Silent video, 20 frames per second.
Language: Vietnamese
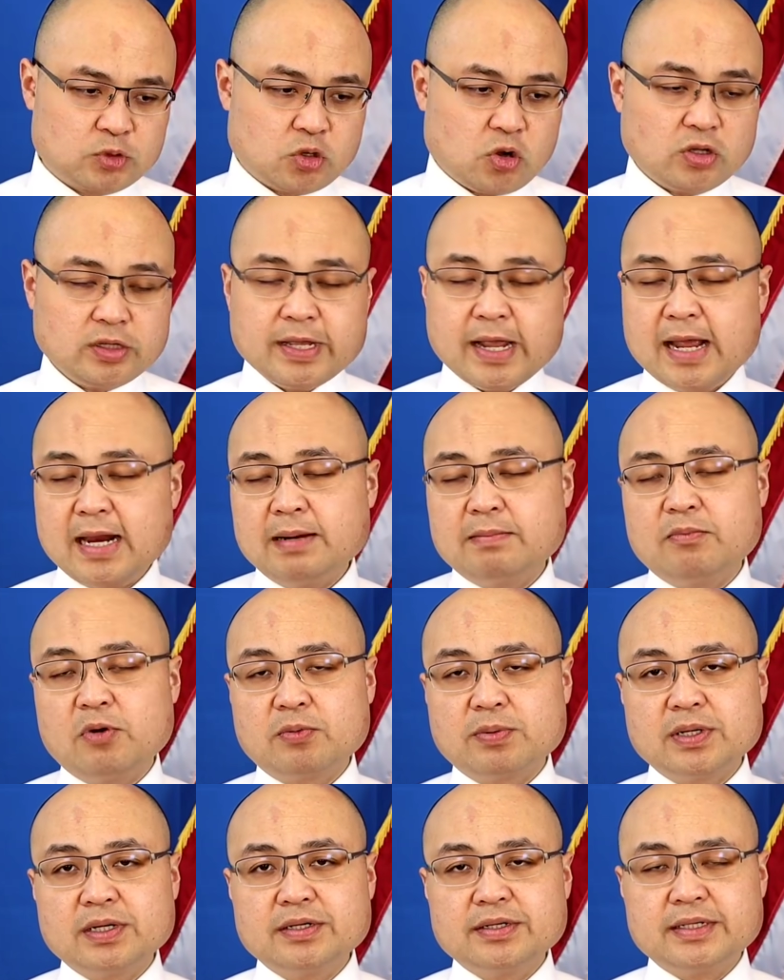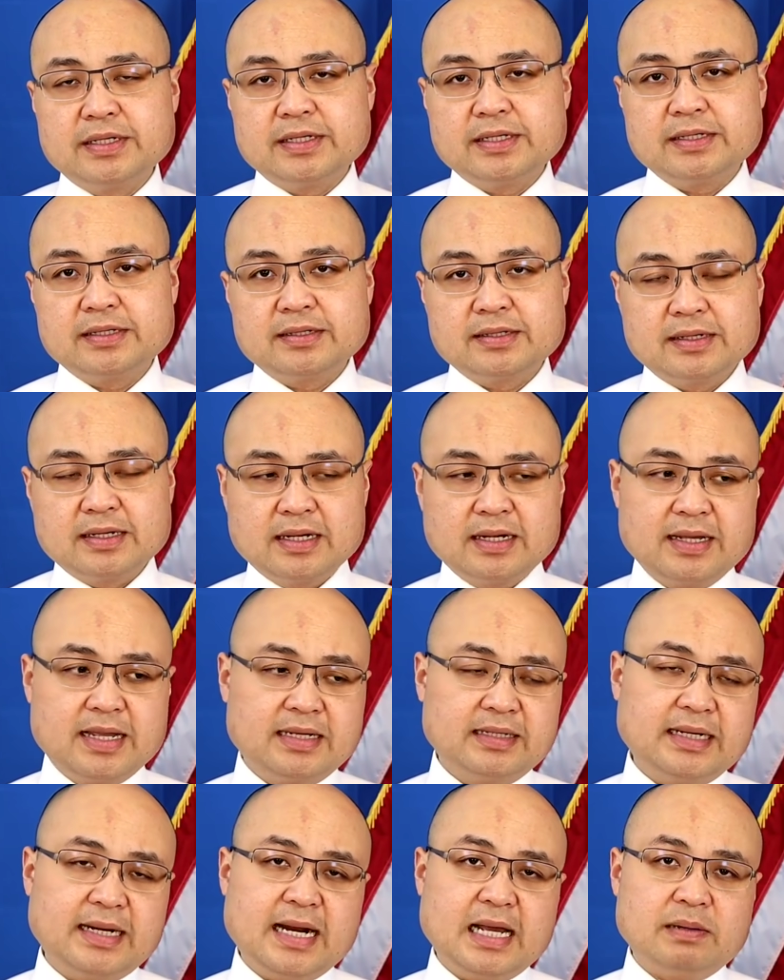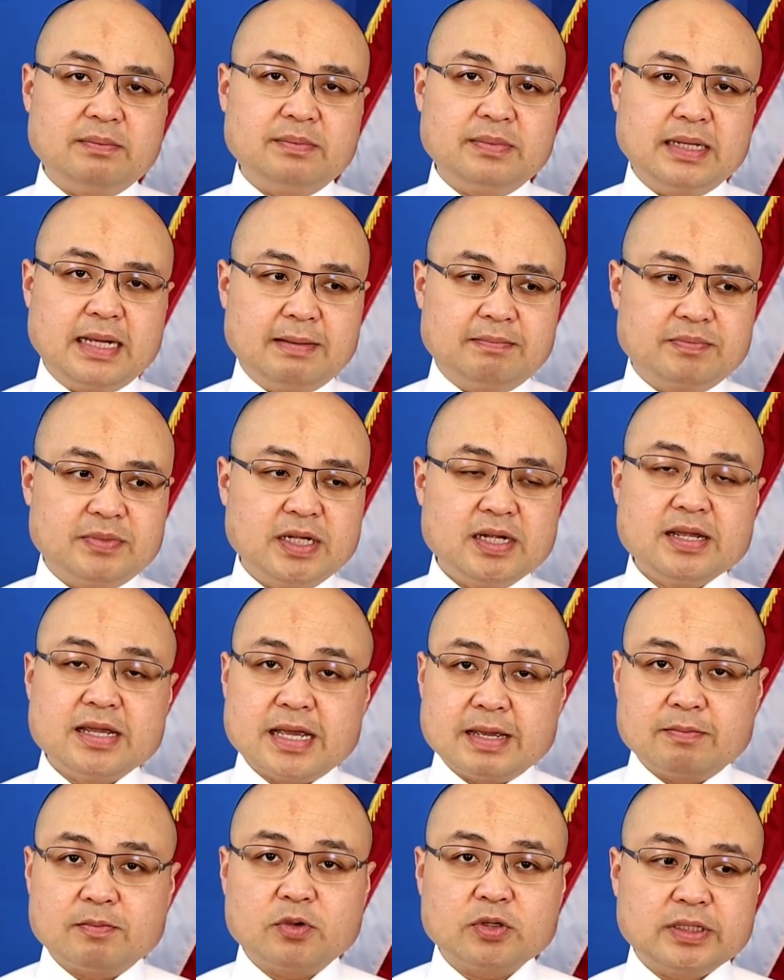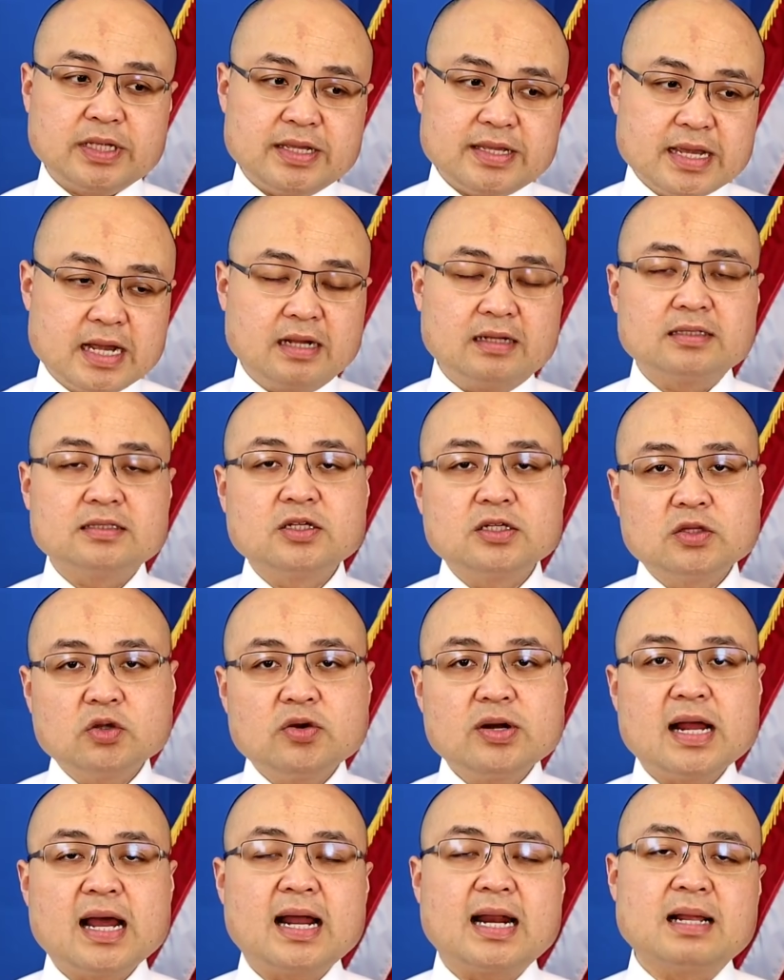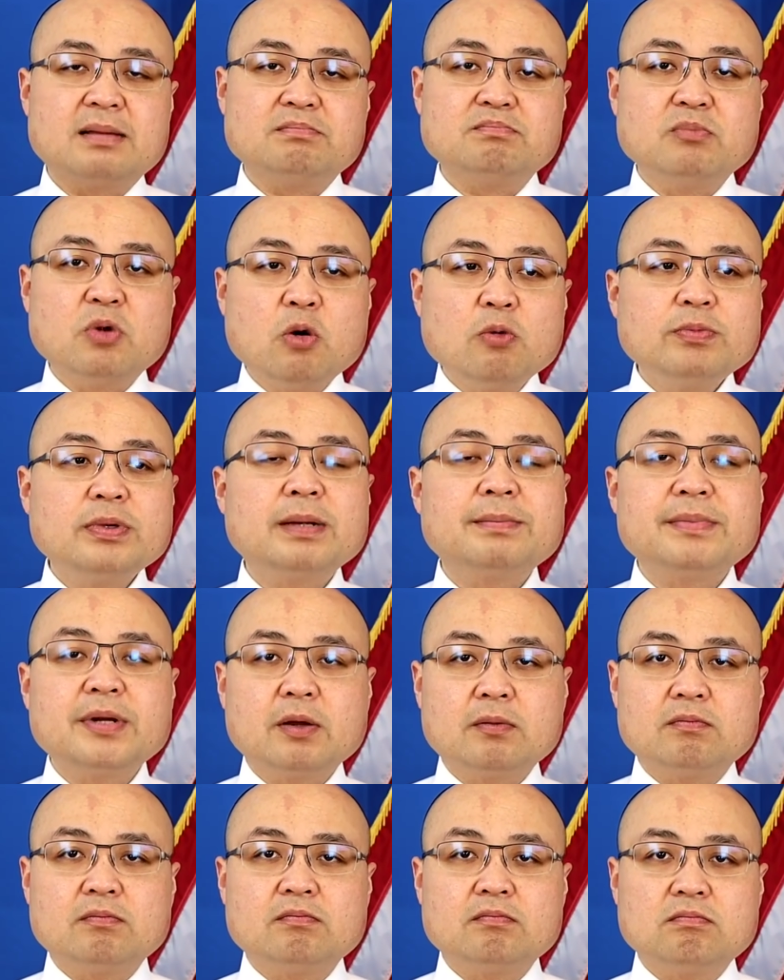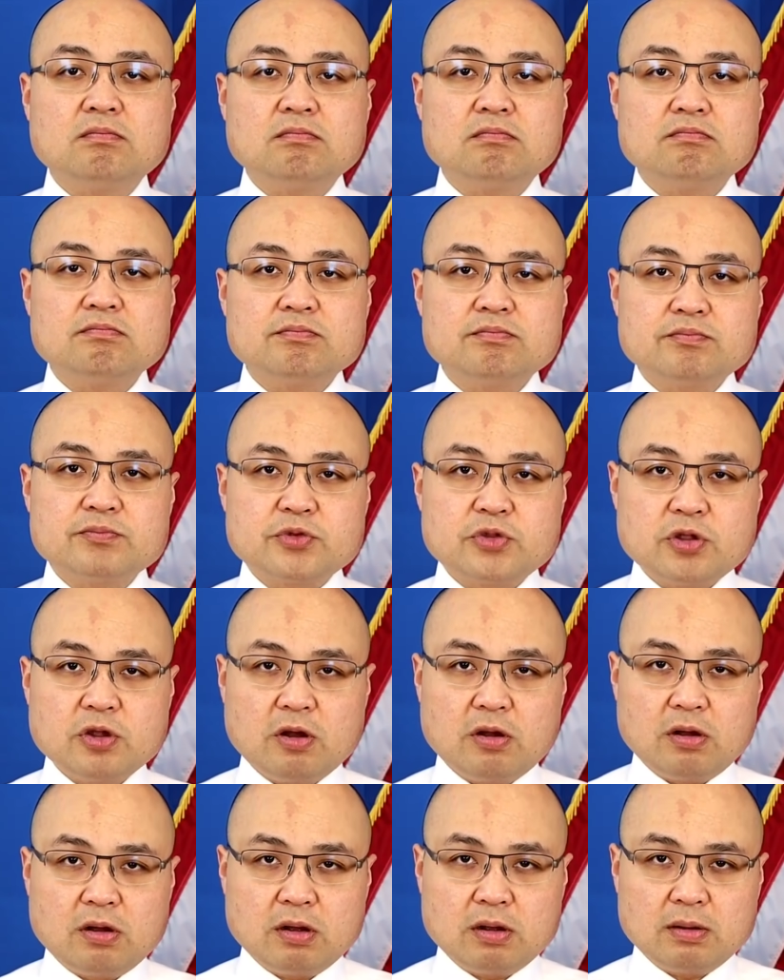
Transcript: có thể là một người uh, hiện nay đang gặp thất nghiệp có thể nhận tới tối đa là 400 đồng cho